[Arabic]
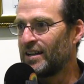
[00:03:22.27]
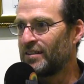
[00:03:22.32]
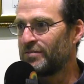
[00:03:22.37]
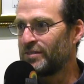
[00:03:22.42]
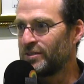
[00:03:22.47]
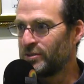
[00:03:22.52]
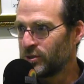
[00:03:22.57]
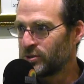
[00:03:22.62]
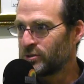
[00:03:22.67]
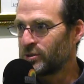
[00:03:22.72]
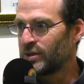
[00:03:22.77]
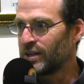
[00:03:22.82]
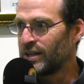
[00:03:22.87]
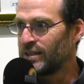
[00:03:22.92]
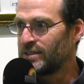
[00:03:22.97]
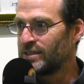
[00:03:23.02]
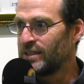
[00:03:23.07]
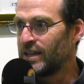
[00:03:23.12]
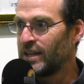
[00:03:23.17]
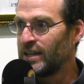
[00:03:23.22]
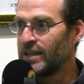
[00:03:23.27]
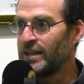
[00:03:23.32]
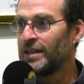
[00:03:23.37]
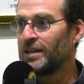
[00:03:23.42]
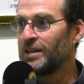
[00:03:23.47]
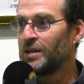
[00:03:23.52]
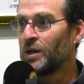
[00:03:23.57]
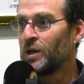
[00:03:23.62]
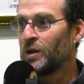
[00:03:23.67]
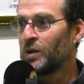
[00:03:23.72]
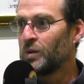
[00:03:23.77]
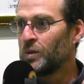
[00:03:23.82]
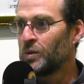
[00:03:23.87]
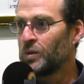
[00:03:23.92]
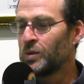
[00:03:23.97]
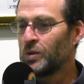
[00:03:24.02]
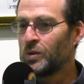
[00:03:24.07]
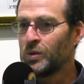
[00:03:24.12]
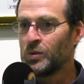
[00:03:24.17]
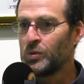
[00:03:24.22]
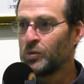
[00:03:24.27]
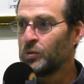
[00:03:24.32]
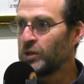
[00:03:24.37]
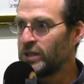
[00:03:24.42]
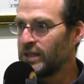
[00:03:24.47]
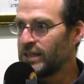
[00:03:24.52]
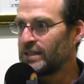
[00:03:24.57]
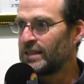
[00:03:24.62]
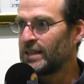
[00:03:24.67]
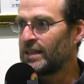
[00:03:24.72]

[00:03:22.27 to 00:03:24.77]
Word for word: في الدكتوراه ديالي ووليت